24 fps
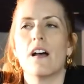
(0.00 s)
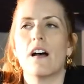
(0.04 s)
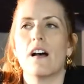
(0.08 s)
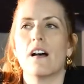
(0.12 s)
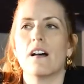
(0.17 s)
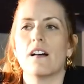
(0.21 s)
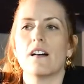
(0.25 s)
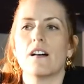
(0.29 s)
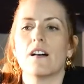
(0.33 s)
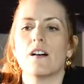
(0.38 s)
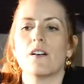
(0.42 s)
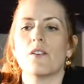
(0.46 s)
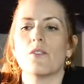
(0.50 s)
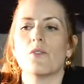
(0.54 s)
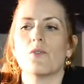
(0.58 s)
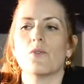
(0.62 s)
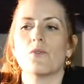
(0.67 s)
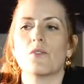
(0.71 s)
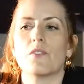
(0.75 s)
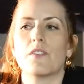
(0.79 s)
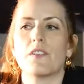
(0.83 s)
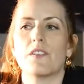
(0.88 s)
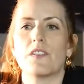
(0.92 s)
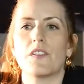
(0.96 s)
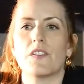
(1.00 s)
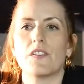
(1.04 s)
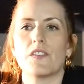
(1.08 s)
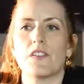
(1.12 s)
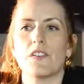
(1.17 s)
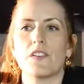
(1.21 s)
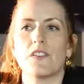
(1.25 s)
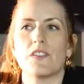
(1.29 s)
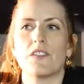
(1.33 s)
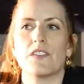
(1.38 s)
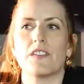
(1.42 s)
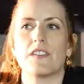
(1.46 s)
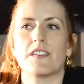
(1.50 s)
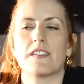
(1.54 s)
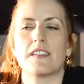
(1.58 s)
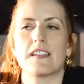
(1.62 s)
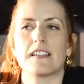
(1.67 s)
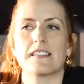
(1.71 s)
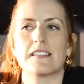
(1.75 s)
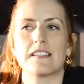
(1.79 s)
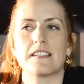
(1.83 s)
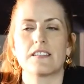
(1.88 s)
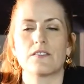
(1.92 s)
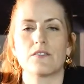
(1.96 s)
Äh, und
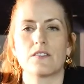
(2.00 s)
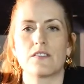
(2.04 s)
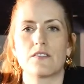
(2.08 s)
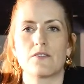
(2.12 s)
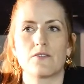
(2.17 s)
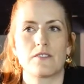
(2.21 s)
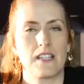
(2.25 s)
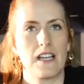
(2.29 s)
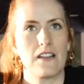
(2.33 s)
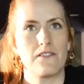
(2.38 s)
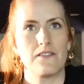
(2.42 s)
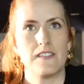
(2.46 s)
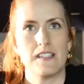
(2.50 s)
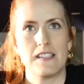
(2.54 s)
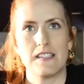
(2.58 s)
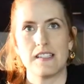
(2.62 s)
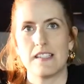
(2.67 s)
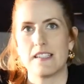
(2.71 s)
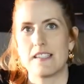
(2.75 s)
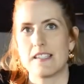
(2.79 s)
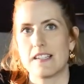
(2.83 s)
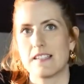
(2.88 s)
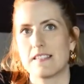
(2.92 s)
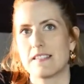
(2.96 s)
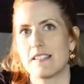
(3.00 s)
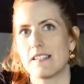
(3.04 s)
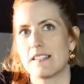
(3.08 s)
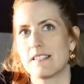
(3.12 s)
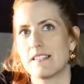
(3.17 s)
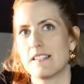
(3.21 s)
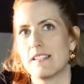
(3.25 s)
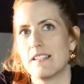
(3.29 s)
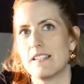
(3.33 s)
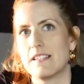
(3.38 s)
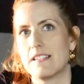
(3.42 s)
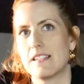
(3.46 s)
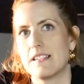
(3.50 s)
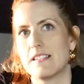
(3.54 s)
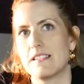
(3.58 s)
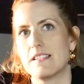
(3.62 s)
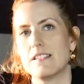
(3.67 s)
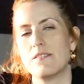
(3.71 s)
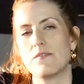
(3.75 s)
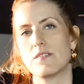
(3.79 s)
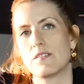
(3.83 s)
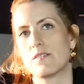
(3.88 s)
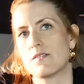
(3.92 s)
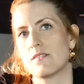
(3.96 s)
das ist uns total wichtig, dass das eine
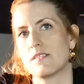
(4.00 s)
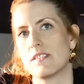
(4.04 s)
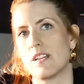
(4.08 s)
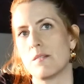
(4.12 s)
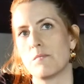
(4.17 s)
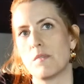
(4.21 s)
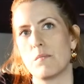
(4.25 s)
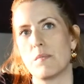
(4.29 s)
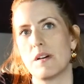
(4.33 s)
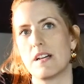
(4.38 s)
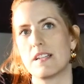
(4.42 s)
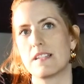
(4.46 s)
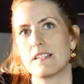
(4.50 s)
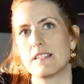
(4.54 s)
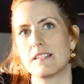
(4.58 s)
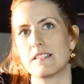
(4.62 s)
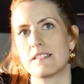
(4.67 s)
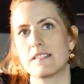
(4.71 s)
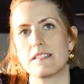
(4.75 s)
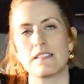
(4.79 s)
intensive Zusammenarbeit ist.